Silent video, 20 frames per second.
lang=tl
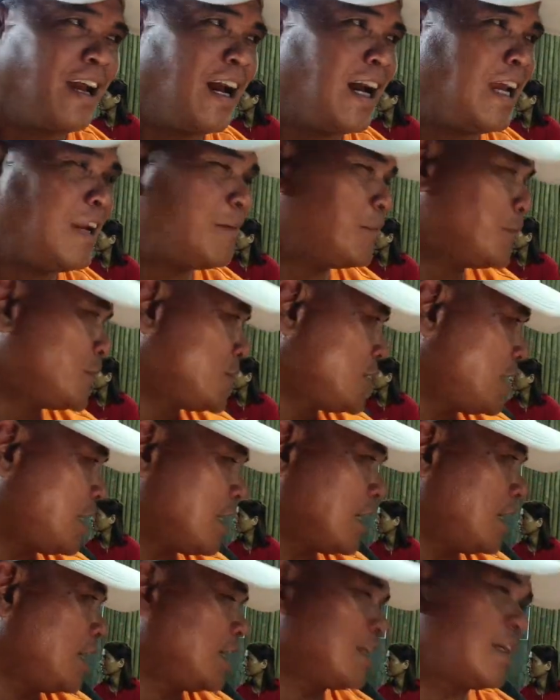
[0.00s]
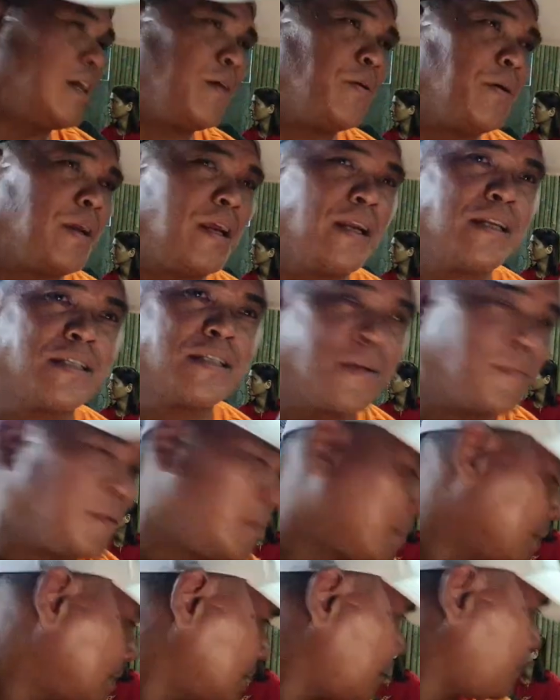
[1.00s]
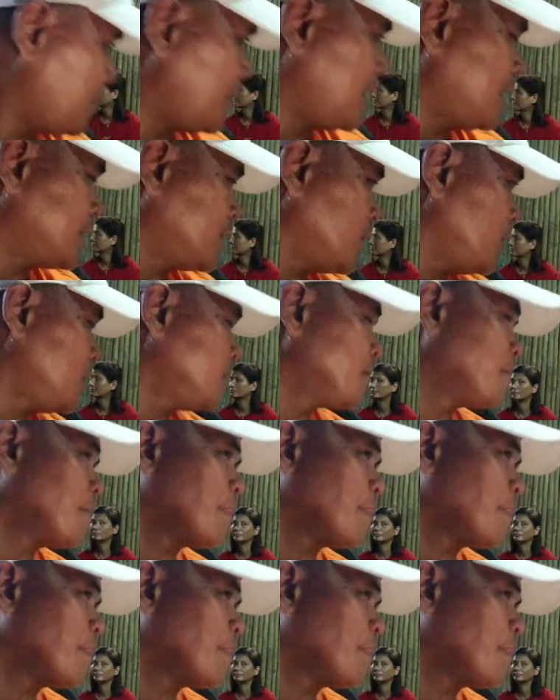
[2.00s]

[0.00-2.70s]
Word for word: Alam mo to si Lagalag na waray na sa ibang bansa pala to.